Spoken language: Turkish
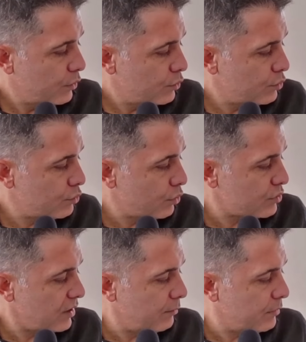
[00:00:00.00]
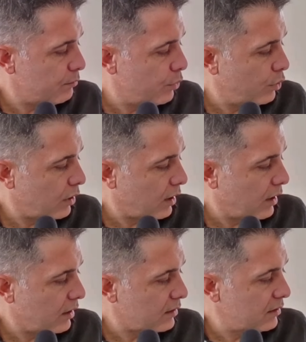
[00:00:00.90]
190 bin bölü
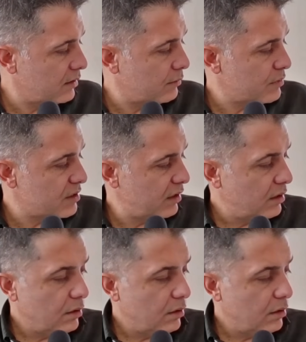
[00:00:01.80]
6 dediğimizde